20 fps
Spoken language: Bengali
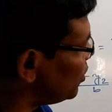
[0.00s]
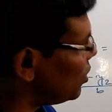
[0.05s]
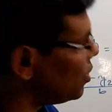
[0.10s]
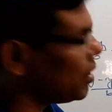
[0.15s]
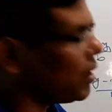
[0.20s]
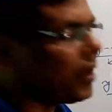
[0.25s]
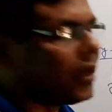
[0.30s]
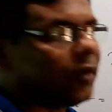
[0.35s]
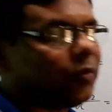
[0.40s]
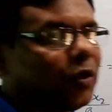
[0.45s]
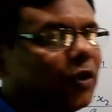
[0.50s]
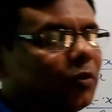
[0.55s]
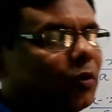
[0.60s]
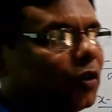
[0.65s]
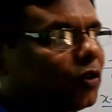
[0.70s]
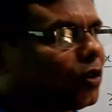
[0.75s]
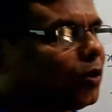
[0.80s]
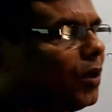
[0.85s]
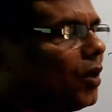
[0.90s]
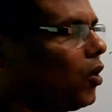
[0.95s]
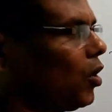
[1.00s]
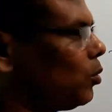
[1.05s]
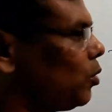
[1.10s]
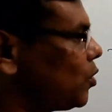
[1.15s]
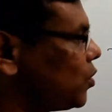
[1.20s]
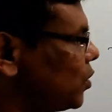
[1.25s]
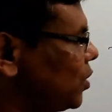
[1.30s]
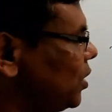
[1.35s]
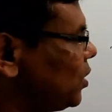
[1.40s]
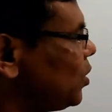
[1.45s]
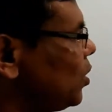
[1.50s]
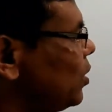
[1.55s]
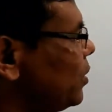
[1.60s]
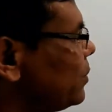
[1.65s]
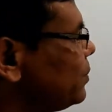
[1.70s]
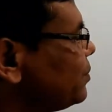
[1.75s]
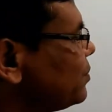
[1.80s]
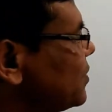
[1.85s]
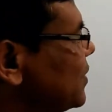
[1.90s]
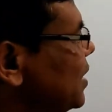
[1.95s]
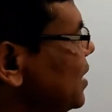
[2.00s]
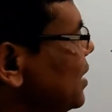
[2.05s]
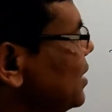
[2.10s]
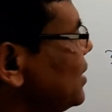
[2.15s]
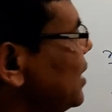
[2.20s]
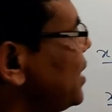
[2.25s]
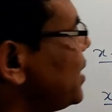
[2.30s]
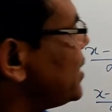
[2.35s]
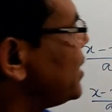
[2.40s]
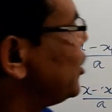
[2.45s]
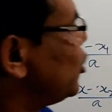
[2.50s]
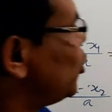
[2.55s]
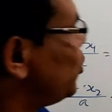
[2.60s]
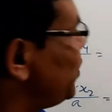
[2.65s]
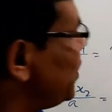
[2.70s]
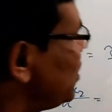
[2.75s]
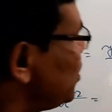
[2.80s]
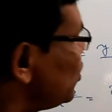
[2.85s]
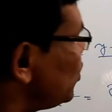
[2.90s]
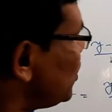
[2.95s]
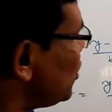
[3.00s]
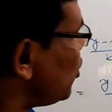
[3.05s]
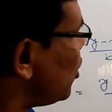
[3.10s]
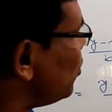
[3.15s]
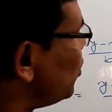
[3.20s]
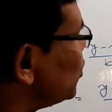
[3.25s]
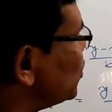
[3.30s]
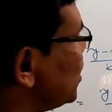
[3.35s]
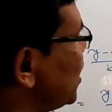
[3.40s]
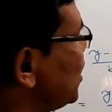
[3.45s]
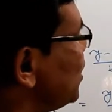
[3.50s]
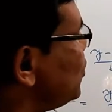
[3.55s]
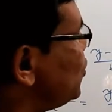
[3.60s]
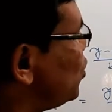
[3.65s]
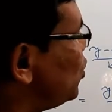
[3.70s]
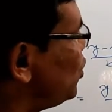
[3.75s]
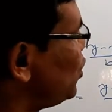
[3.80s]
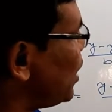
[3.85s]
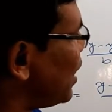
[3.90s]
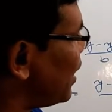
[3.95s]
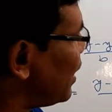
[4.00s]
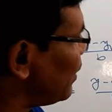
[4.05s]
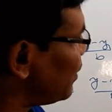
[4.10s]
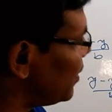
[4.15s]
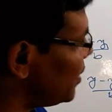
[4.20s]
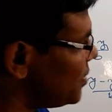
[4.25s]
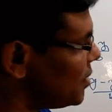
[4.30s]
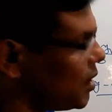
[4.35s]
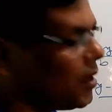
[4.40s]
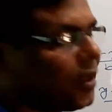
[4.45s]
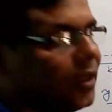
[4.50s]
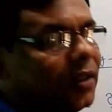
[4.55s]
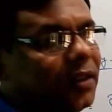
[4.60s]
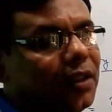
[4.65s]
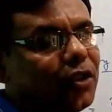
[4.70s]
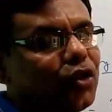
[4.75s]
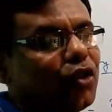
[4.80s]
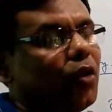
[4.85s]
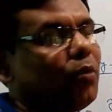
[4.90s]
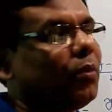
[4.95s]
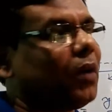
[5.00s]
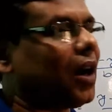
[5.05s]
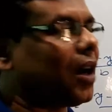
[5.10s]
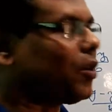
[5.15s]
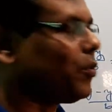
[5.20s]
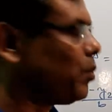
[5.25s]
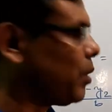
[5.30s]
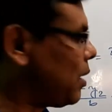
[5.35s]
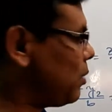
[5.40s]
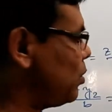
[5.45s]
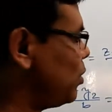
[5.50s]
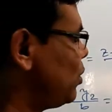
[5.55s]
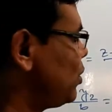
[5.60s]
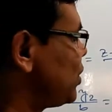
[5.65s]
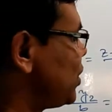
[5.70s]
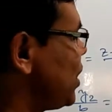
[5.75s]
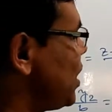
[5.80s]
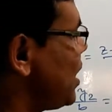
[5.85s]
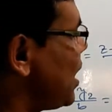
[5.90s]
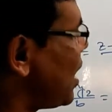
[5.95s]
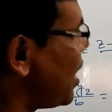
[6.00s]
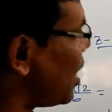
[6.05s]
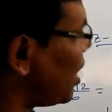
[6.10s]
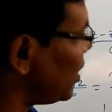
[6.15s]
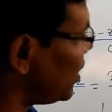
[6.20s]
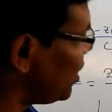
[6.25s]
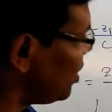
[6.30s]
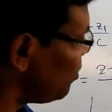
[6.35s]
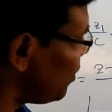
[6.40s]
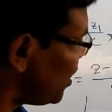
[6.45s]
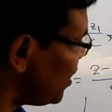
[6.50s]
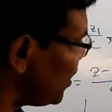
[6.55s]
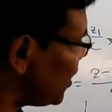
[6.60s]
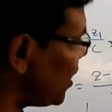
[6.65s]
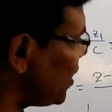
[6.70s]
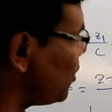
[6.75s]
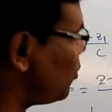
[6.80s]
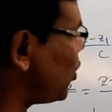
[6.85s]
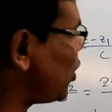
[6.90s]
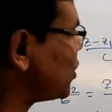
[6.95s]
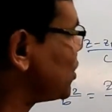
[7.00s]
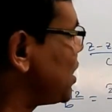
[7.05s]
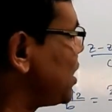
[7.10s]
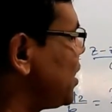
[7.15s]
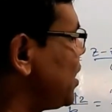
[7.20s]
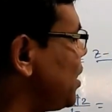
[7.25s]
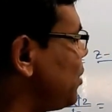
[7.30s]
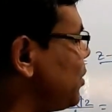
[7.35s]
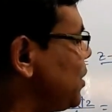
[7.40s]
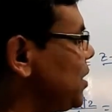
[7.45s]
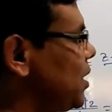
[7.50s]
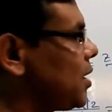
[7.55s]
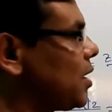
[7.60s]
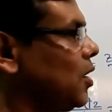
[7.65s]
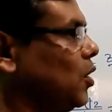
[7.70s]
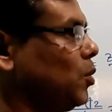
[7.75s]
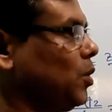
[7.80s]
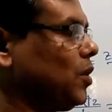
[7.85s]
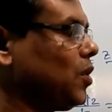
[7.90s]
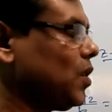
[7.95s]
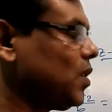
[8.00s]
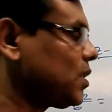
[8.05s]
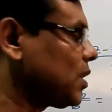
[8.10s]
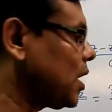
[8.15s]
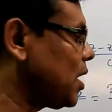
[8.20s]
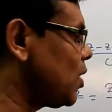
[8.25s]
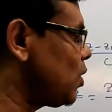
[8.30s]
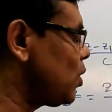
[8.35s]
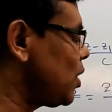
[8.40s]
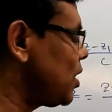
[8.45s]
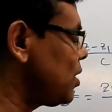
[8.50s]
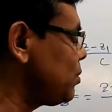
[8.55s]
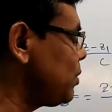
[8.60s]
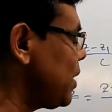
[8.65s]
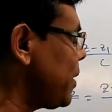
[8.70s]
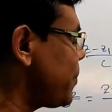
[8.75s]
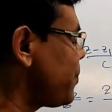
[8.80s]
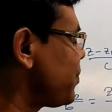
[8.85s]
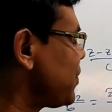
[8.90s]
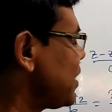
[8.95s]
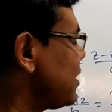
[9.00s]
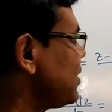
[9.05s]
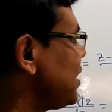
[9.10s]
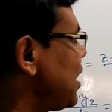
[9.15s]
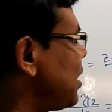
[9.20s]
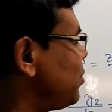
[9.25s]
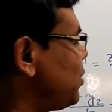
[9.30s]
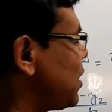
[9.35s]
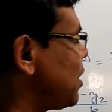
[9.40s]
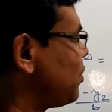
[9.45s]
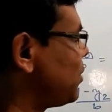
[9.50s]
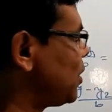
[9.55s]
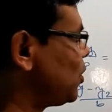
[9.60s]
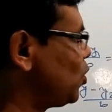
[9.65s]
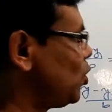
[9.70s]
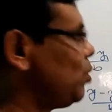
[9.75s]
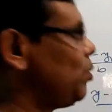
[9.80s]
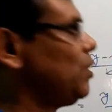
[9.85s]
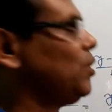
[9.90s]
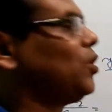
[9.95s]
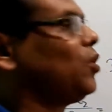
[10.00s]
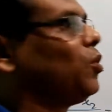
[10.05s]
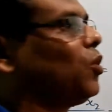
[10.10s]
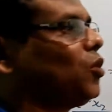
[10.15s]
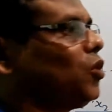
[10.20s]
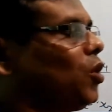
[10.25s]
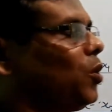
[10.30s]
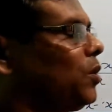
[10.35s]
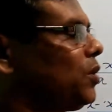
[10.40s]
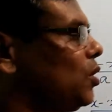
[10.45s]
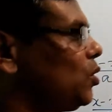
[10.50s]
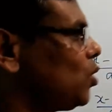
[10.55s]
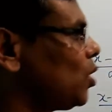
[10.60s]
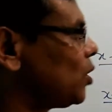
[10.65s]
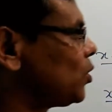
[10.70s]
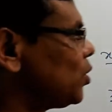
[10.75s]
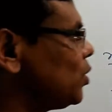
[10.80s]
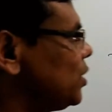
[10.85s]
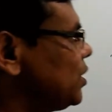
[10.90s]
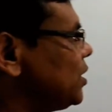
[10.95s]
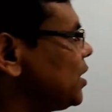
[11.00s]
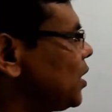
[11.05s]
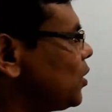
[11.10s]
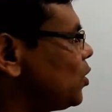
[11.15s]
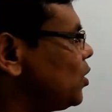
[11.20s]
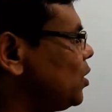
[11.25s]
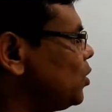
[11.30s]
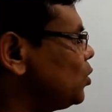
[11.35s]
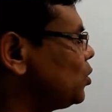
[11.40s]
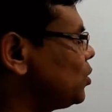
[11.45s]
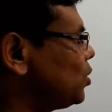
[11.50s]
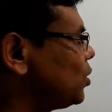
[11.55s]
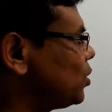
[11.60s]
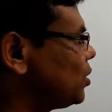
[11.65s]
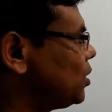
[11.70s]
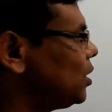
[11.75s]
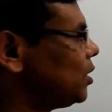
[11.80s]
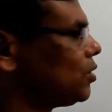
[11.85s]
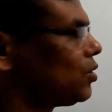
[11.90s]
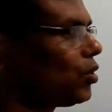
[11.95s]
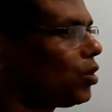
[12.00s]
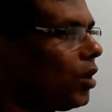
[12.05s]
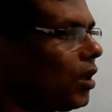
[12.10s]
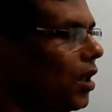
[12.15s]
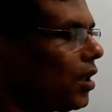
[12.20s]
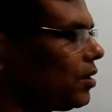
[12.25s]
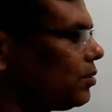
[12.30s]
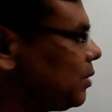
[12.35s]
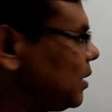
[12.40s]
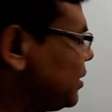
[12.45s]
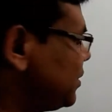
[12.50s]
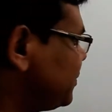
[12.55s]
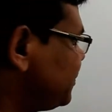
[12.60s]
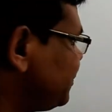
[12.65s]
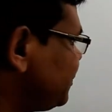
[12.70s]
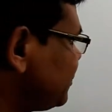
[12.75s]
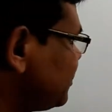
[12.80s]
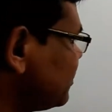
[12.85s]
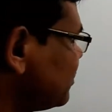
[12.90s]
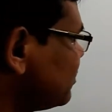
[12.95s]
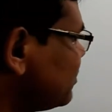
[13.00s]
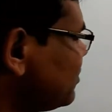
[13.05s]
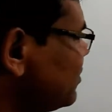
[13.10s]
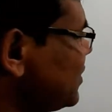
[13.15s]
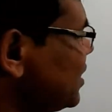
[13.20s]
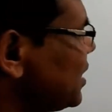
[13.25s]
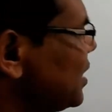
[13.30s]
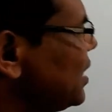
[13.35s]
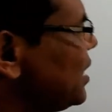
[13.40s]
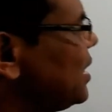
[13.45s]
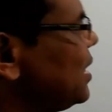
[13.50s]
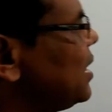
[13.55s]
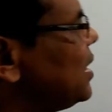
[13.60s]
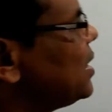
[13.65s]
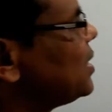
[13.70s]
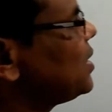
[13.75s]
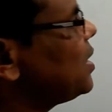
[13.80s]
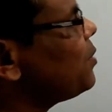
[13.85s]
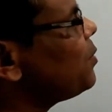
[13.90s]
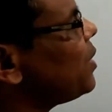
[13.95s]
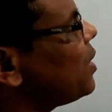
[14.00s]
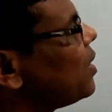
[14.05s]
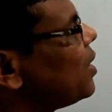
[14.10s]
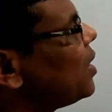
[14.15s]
এই বর্তমানে অবস্থিত তাহলে কিউ বিন্দুতে অবস্থানের জন্য আরের যে নির্দিষ্ট মান পাবো সেই আরের মান এখানে বসালে আমাদের কিউ বিন্দুর স্থানাঙ্ক আসবে তারপর আমরা দুই বিন্দুর মধ্যবর্তী দূরত্ব নির্ণয় করলে উত্তর চলে আসবে তো এবার